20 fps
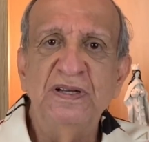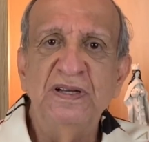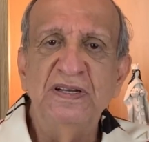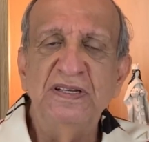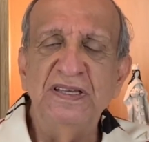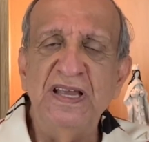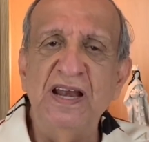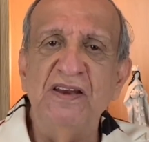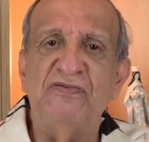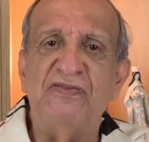
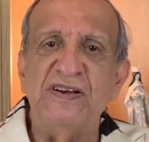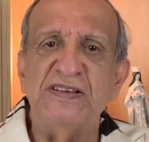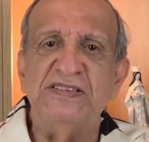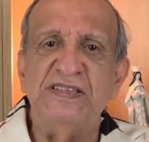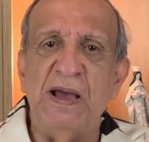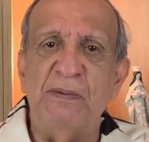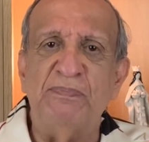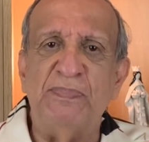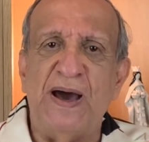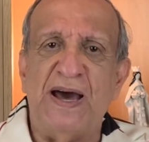E ele
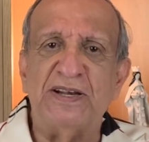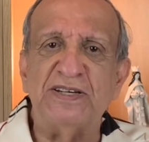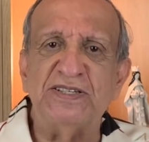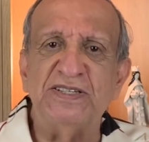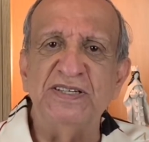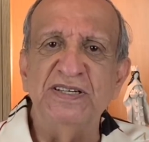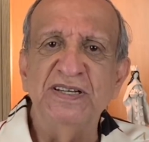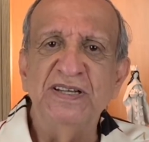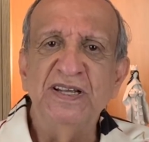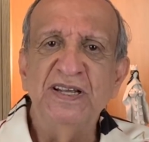fazia
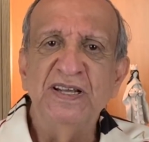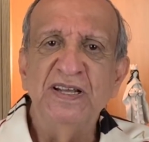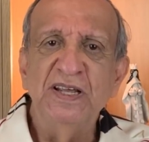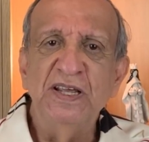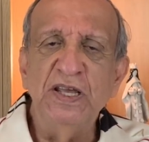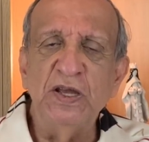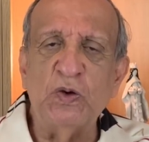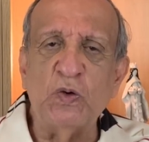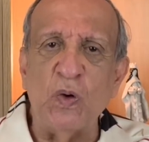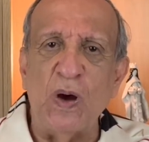parte
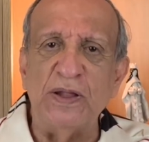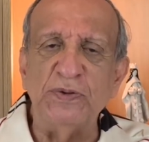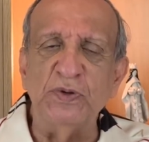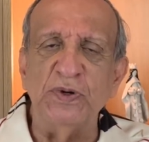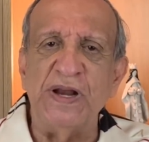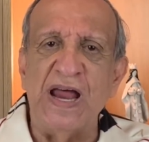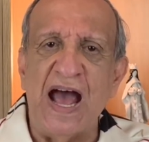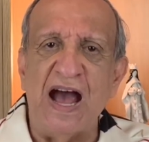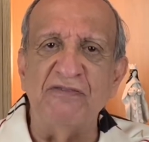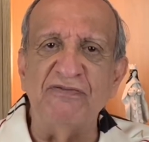e
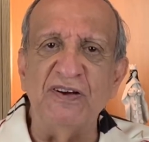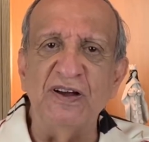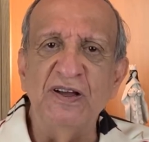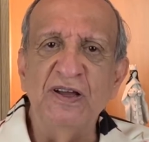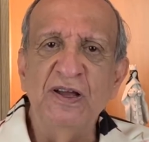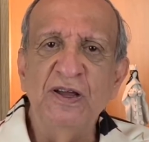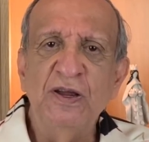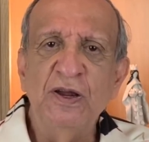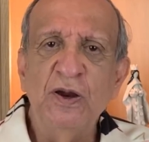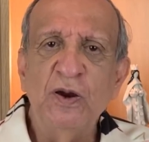coadunava
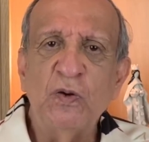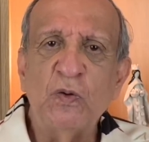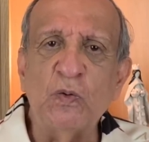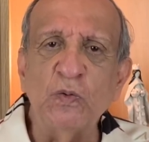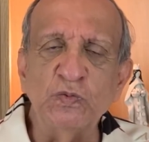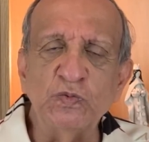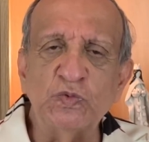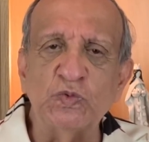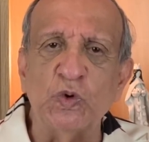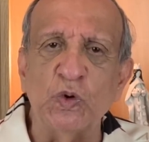
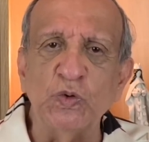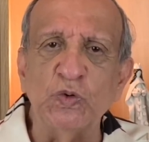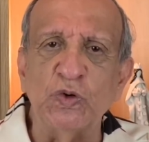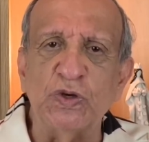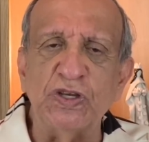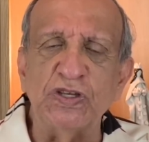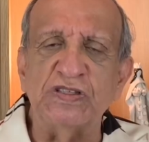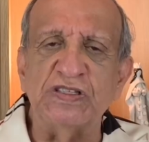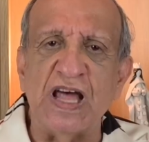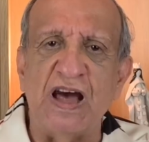com tudo o
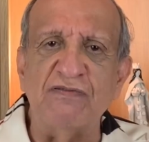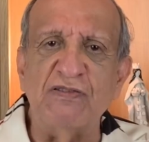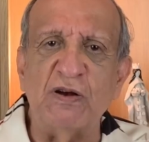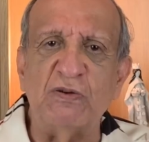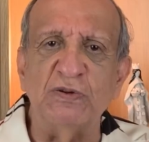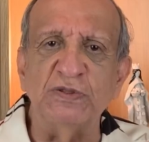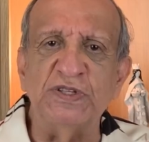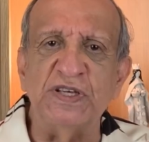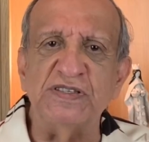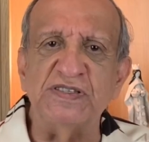que estava
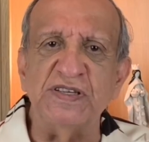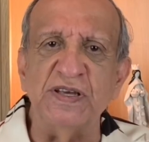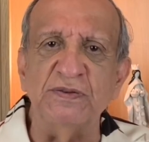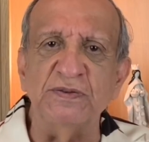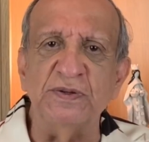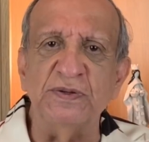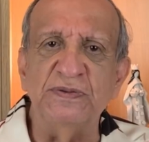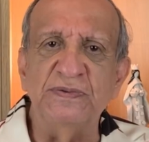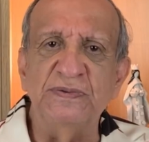acontecendo.